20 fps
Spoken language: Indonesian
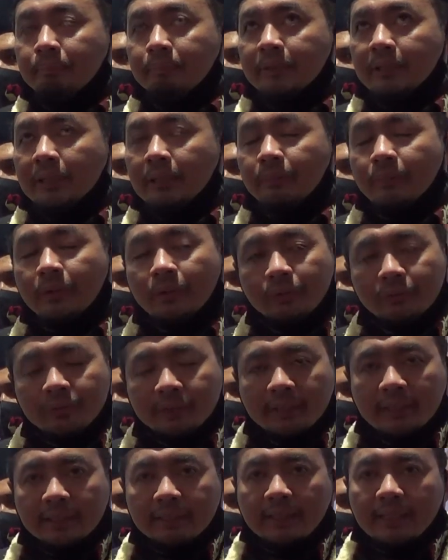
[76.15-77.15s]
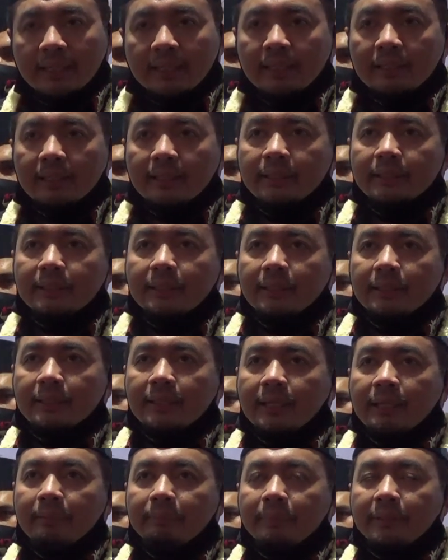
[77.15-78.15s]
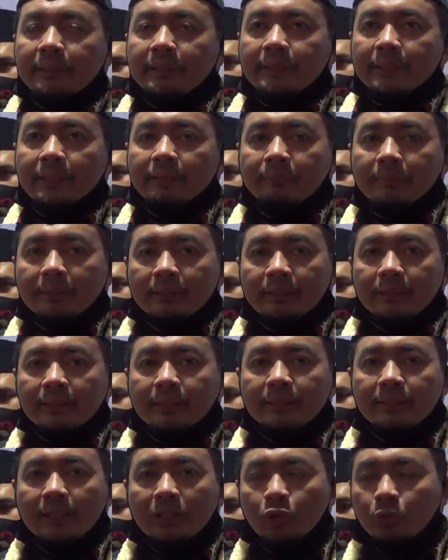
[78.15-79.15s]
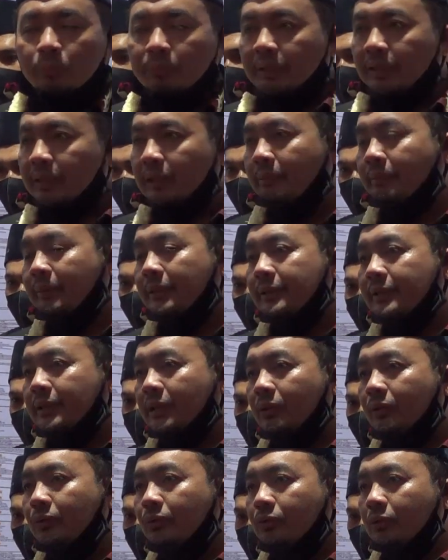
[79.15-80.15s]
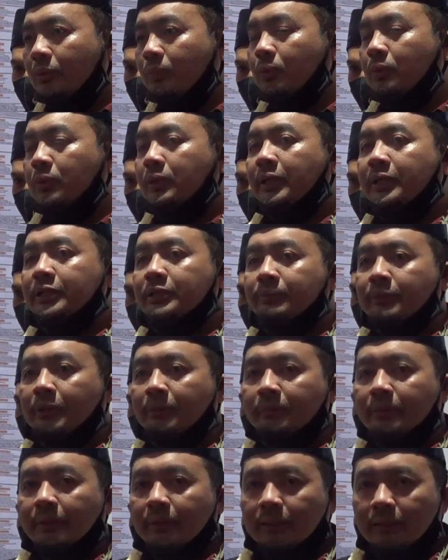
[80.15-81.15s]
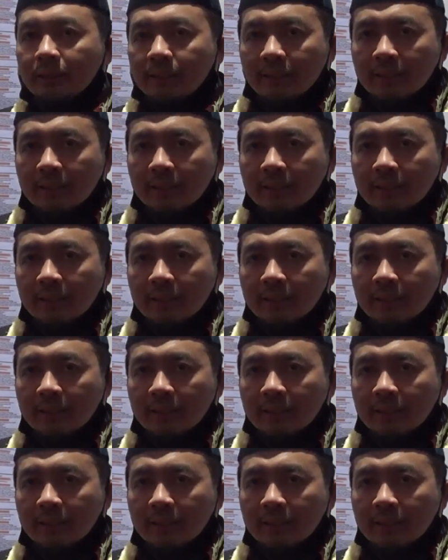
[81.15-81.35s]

dalam waktu dekat akan ada tahapan yang penting yaitu penetapan calon 23 September